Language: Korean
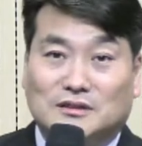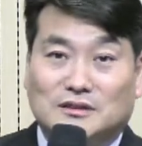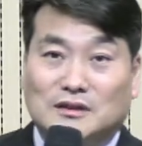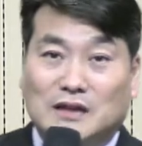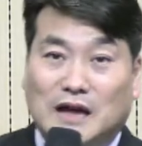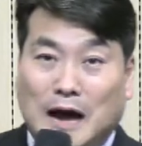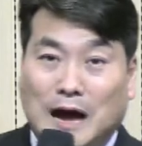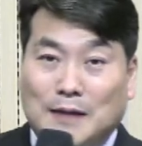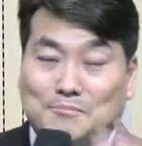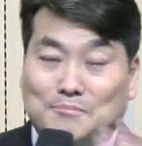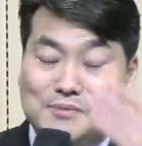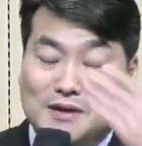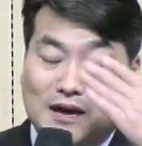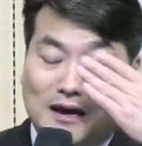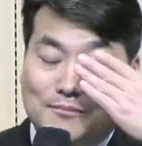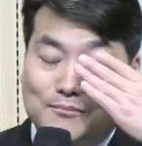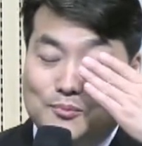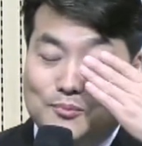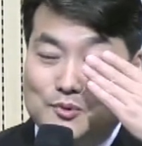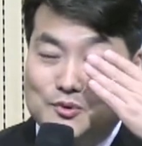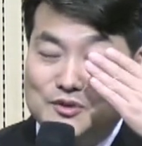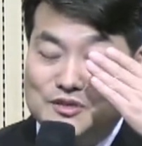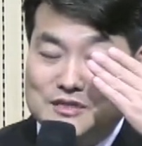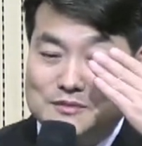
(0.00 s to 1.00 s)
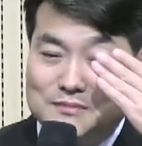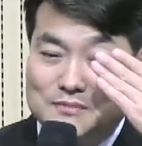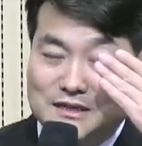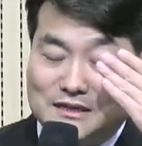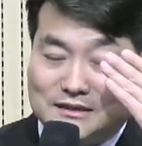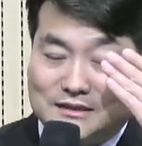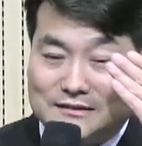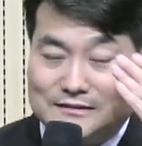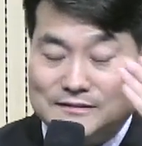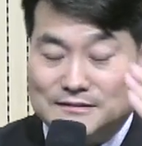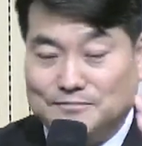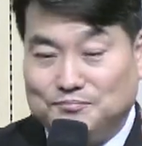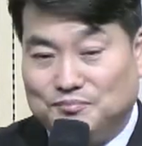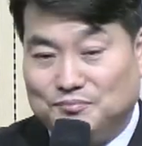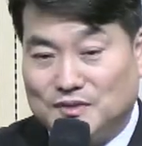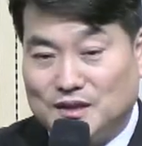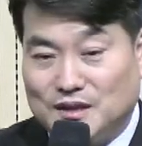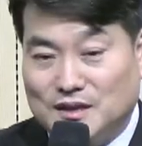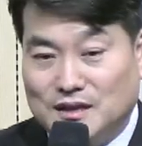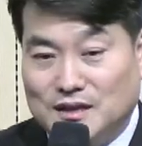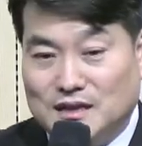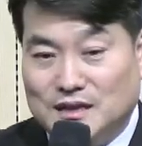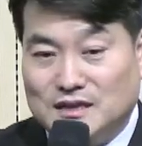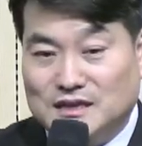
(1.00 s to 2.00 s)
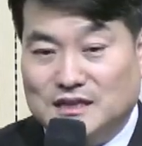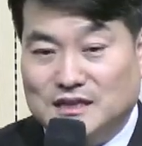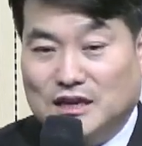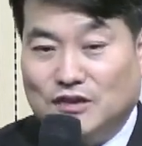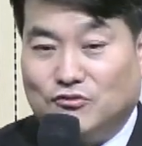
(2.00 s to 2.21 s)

앞이 안 보이지만 이게